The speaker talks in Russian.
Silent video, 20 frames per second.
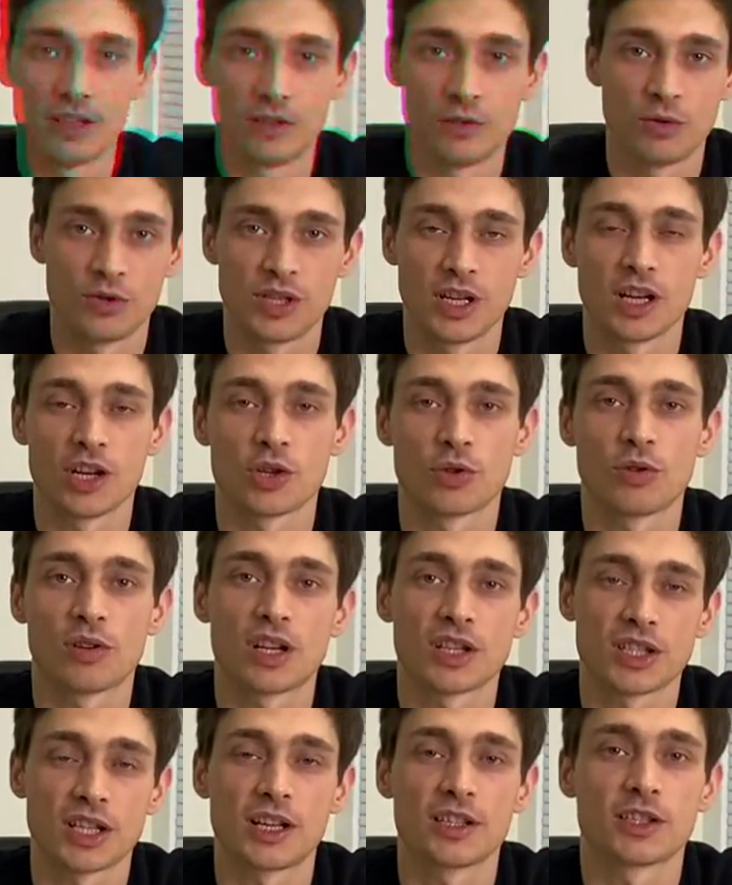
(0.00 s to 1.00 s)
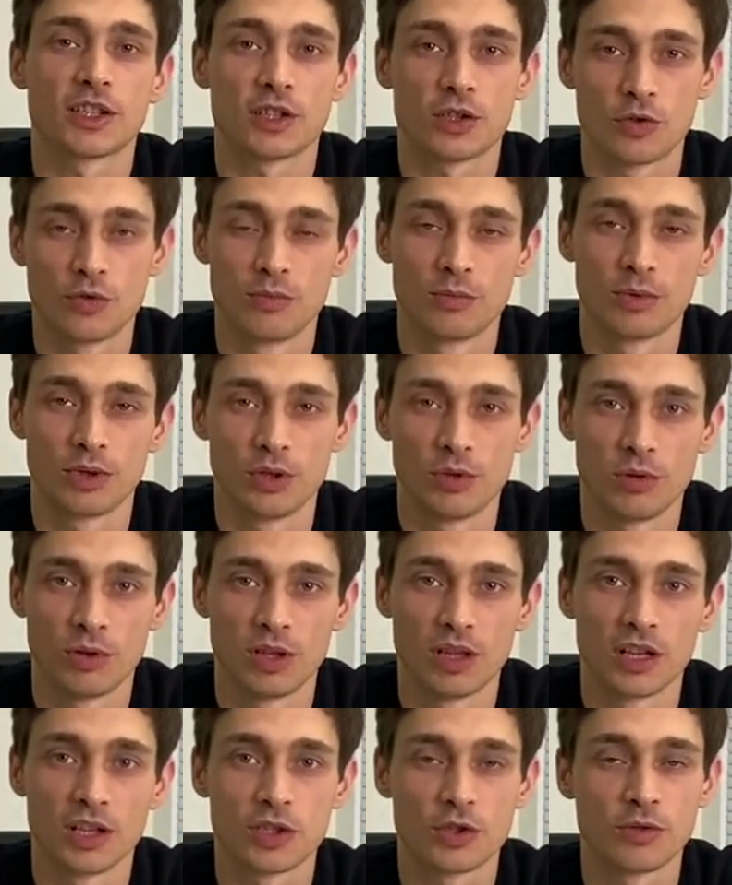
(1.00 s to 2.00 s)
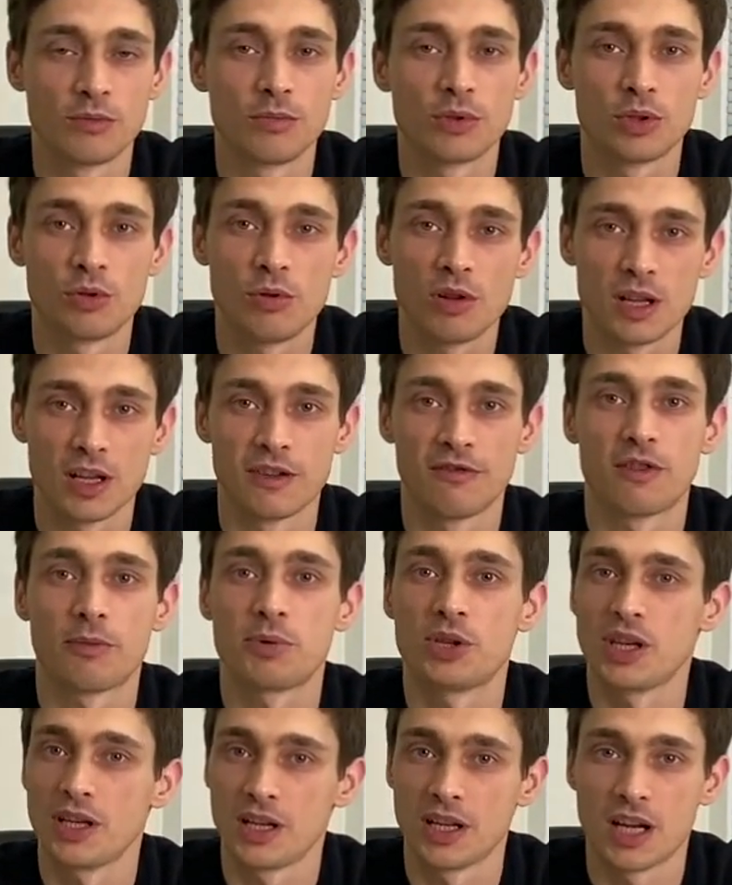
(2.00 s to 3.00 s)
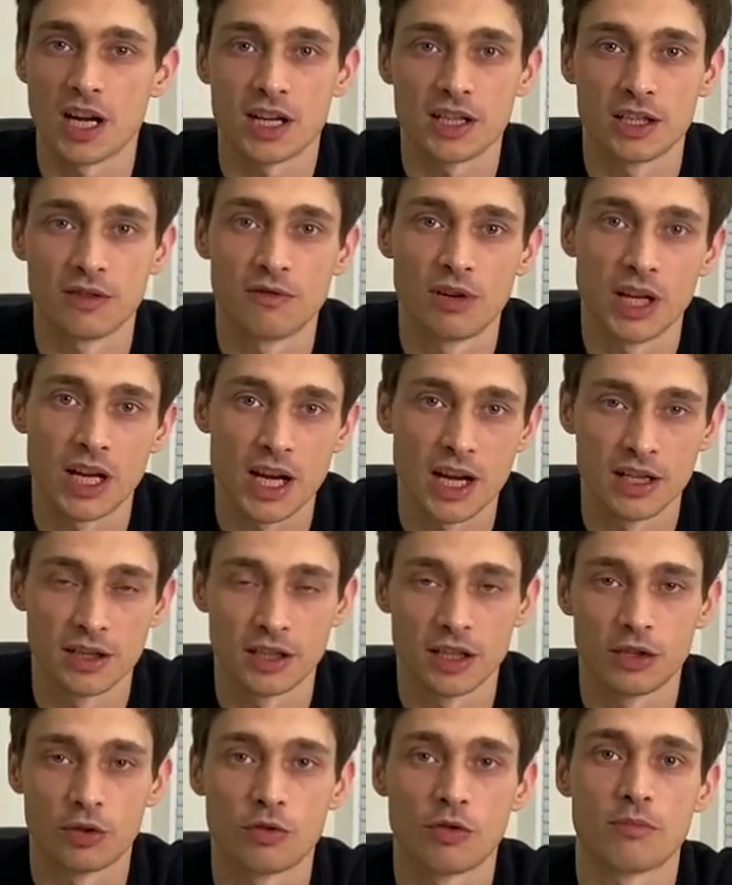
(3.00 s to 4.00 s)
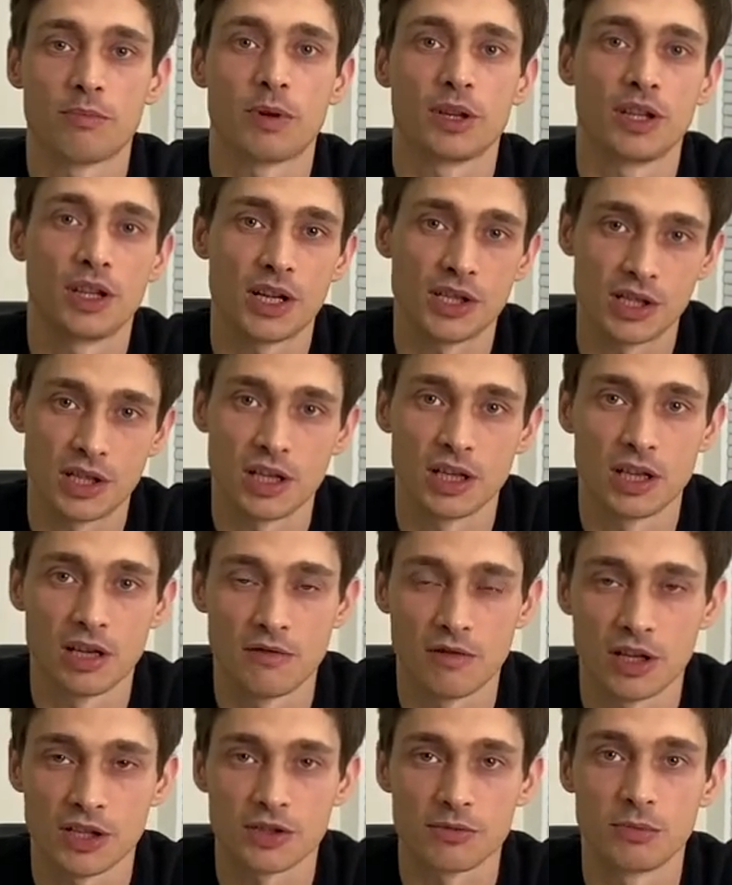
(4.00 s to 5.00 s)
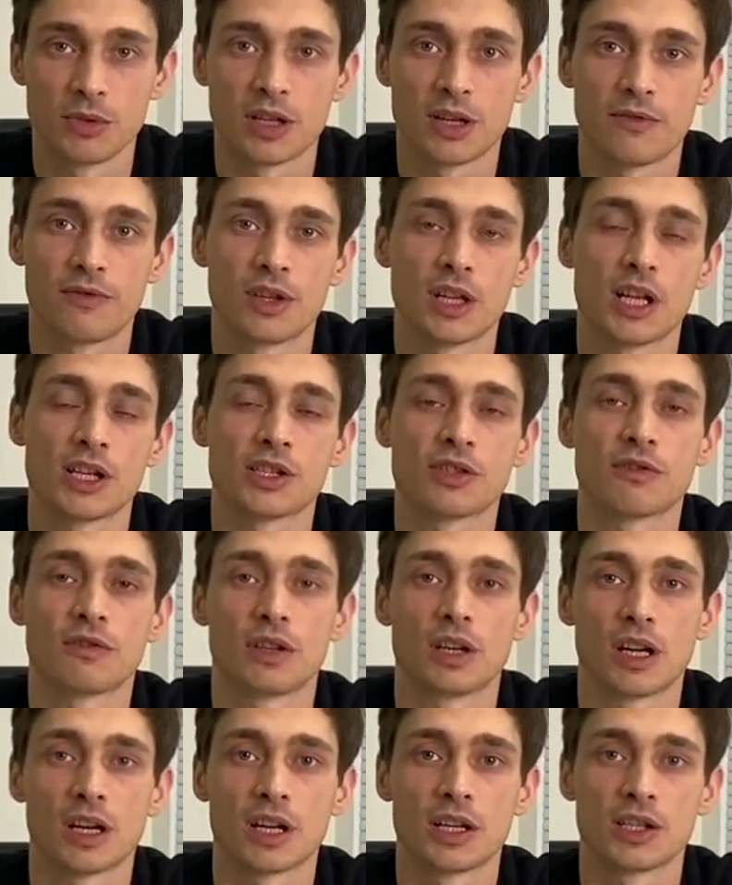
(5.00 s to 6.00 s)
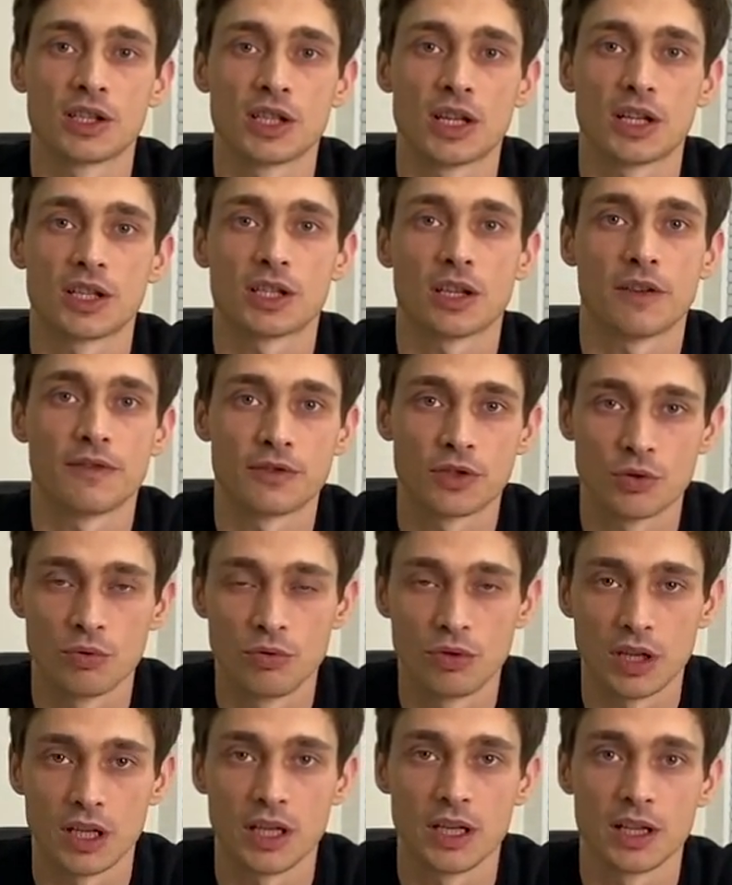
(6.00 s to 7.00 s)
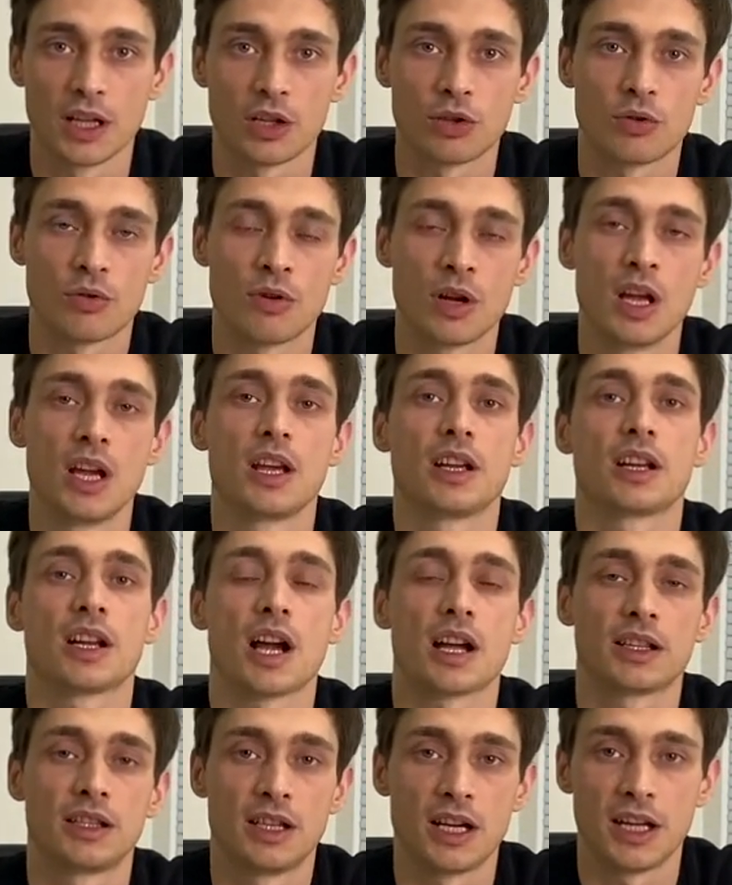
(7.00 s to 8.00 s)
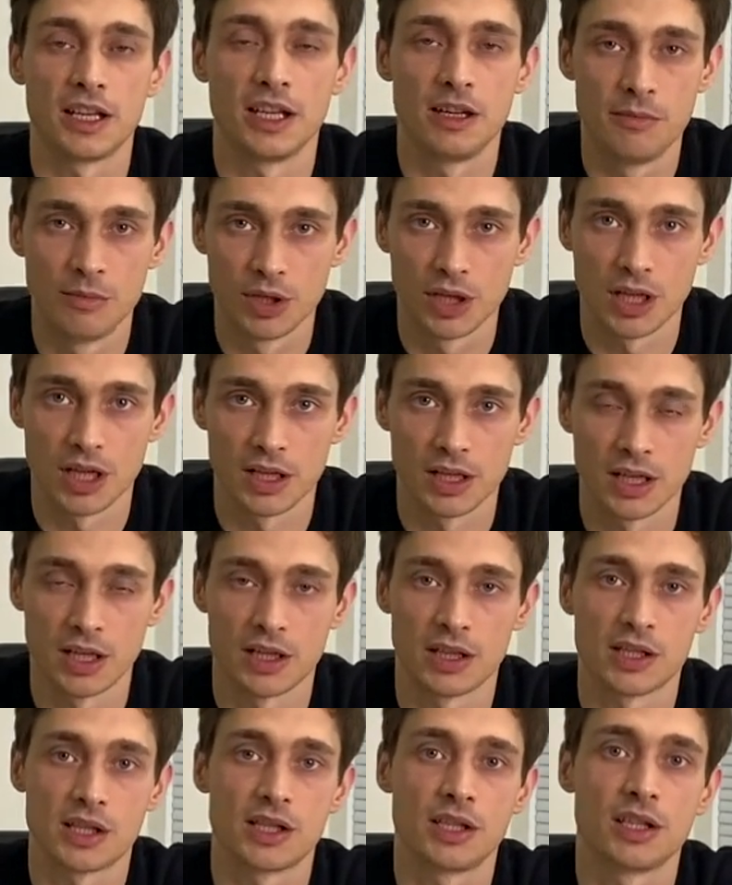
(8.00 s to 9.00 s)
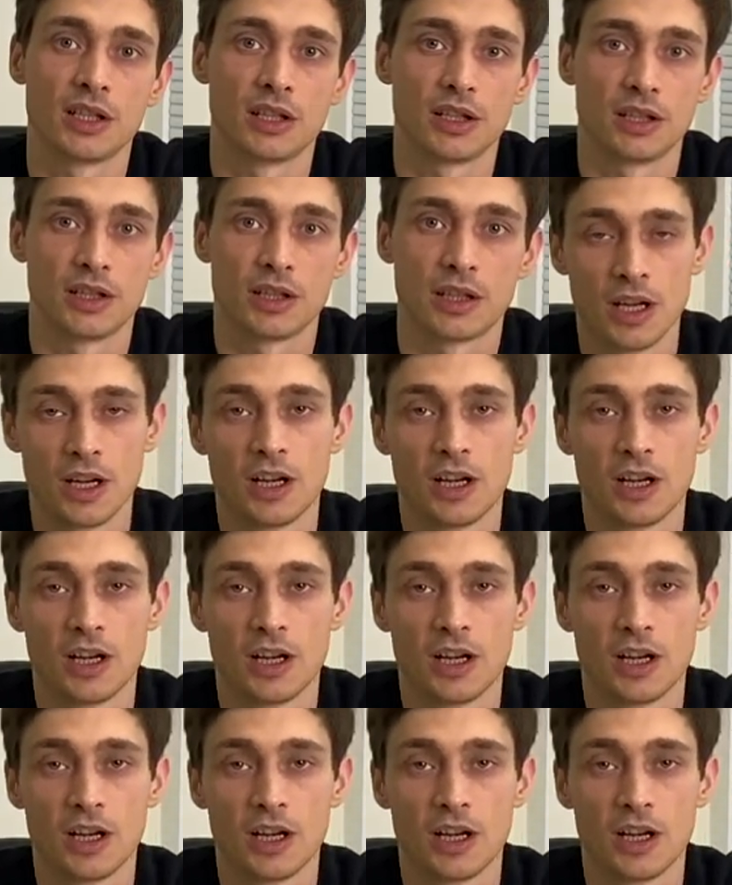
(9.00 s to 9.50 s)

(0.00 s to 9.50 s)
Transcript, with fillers: друзья, что касается суммы долга. Сумма долга вообще никак не влияет на то, подаст ли на вас микрофинансовая организация в суд и на то, когда именно она это сделает.